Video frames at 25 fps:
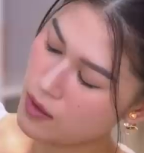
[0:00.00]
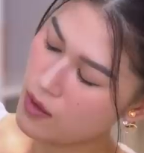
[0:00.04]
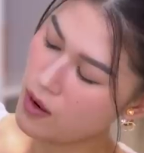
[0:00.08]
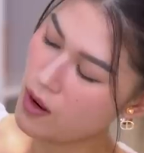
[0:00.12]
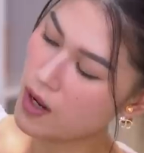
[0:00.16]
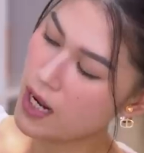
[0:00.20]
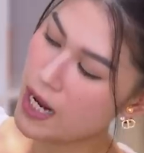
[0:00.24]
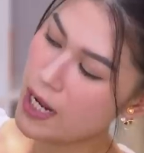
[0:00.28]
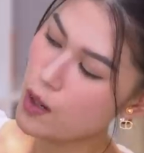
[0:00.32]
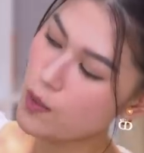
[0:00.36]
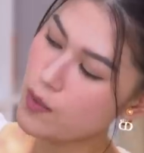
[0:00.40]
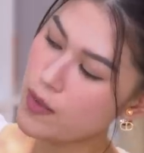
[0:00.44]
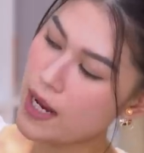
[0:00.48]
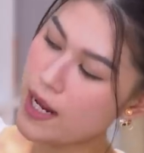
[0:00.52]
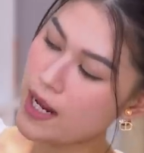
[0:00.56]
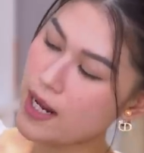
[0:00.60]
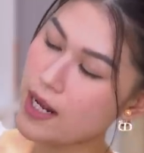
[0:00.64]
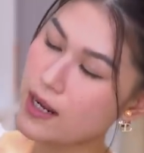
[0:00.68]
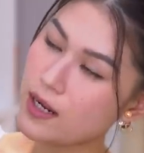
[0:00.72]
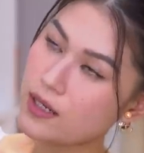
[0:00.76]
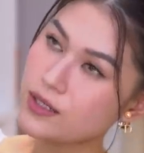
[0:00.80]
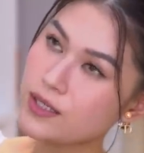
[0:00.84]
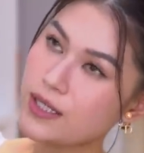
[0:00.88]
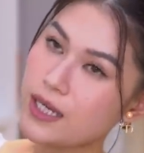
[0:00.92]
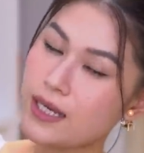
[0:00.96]
còn cái lúc nãy là
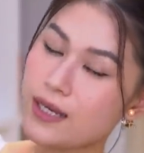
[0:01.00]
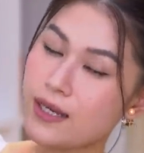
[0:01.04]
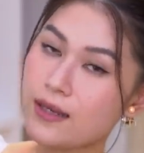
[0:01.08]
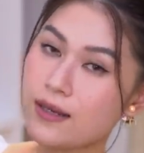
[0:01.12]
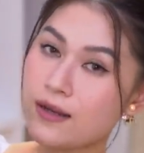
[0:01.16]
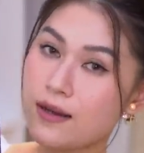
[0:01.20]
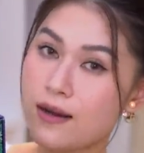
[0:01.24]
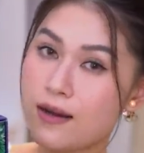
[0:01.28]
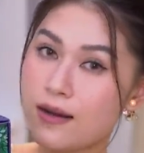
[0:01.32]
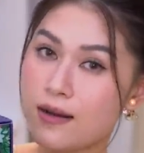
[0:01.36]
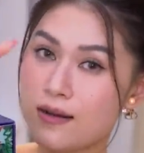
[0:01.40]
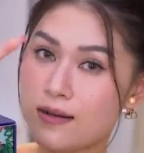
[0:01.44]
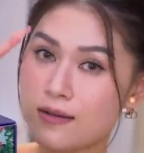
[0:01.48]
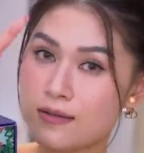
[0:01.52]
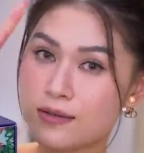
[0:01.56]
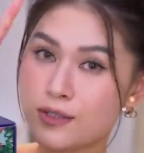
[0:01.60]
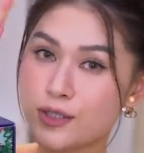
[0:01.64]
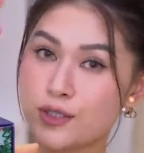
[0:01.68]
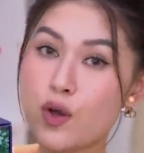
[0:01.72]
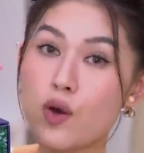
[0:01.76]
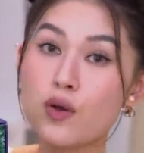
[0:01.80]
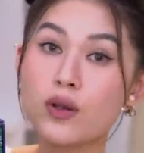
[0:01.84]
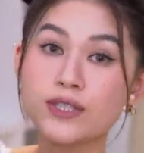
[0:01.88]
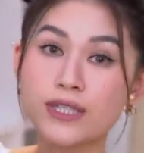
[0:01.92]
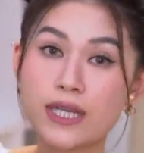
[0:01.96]
nó sẽ
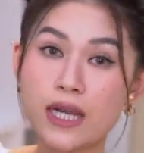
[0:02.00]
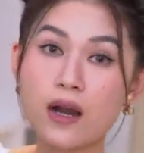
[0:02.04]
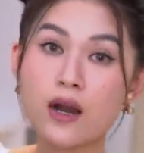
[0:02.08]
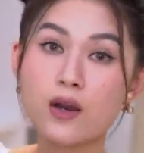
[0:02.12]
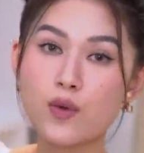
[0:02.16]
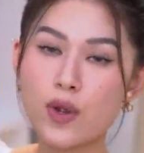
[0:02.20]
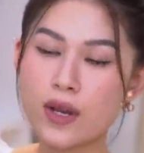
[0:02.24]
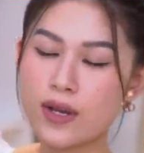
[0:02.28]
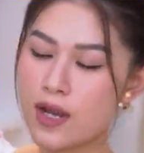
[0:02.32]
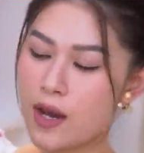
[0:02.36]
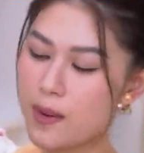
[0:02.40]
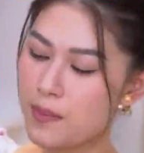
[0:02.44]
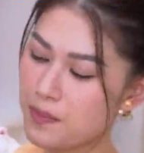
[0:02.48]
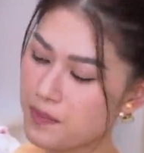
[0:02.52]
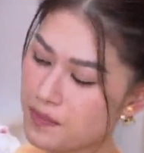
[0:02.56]
số nó sẽ hơi random.